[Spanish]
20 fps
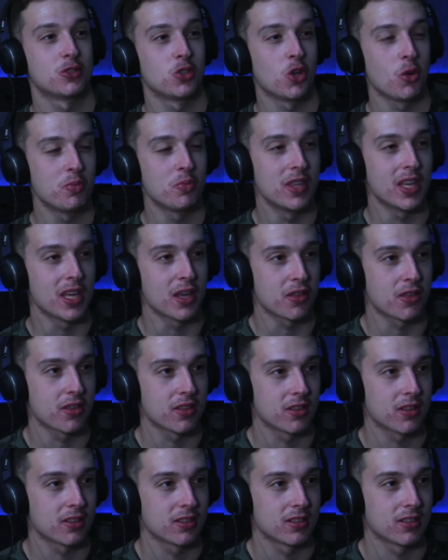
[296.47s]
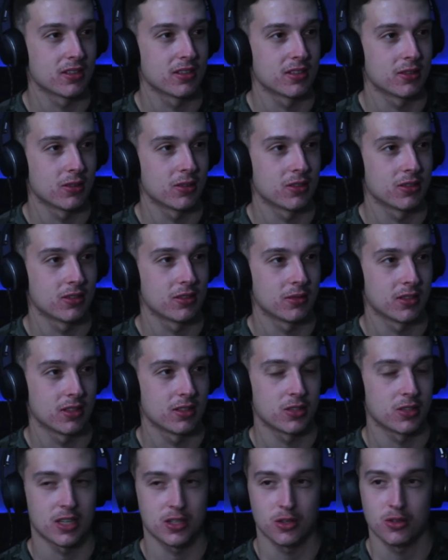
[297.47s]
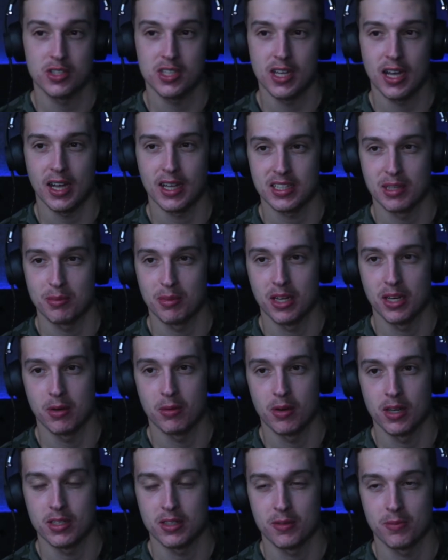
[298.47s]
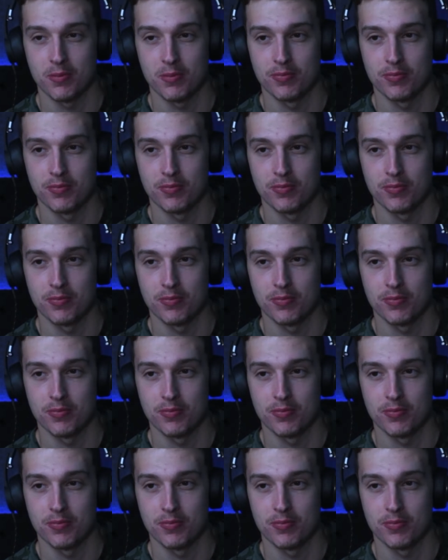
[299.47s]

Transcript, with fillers: top 10. Top 10. O sea, son sagas de películas.